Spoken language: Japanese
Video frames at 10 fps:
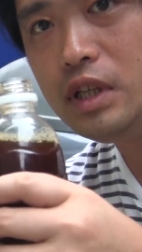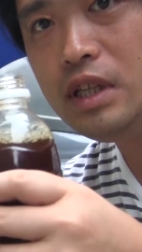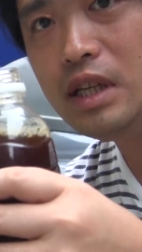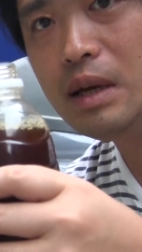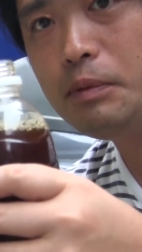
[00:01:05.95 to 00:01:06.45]

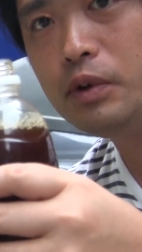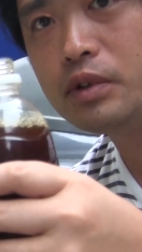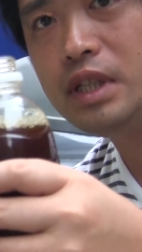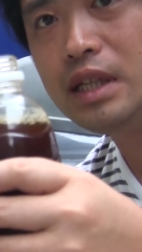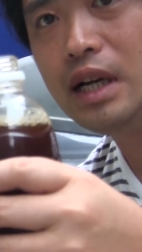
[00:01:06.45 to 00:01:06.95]
EM の
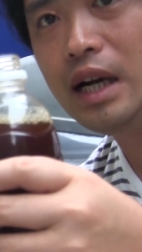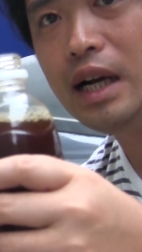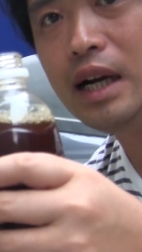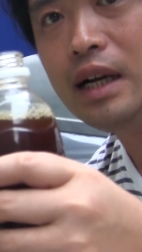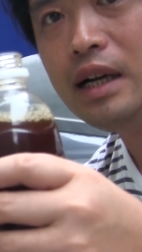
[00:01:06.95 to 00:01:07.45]
菌
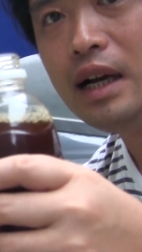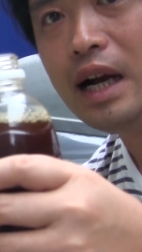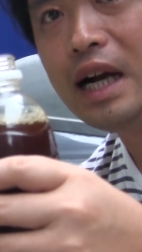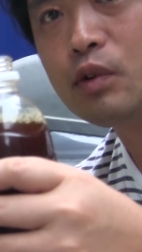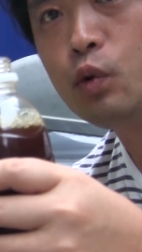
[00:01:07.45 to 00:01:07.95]
が
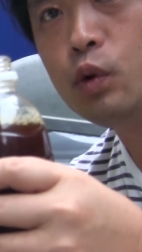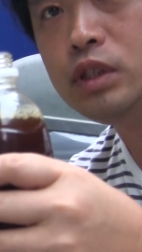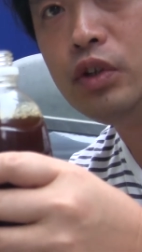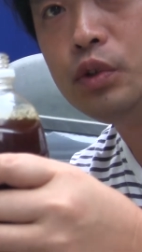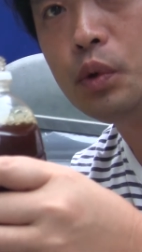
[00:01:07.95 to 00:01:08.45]
発
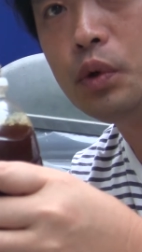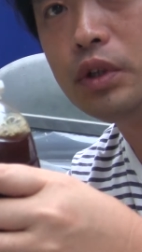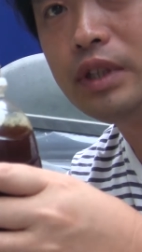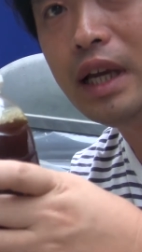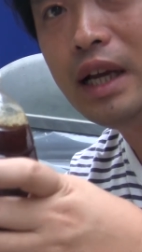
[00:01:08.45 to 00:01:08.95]
酵してる証
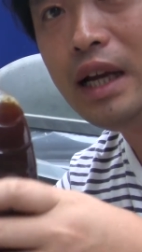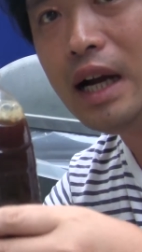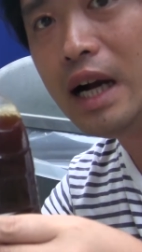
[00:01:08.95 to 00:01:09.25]
拠ですね